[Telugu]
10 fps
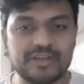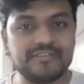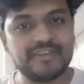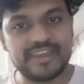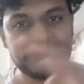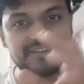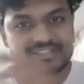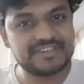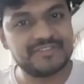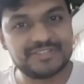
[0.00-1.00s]
అది వేరే
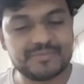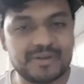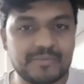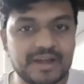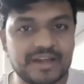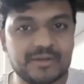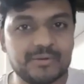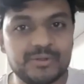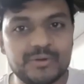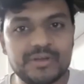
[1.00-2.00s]
ఇంట్రెస్టింగ్ విషయం మనం
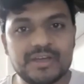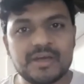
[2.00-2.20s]
మాట్లాడుకుందాం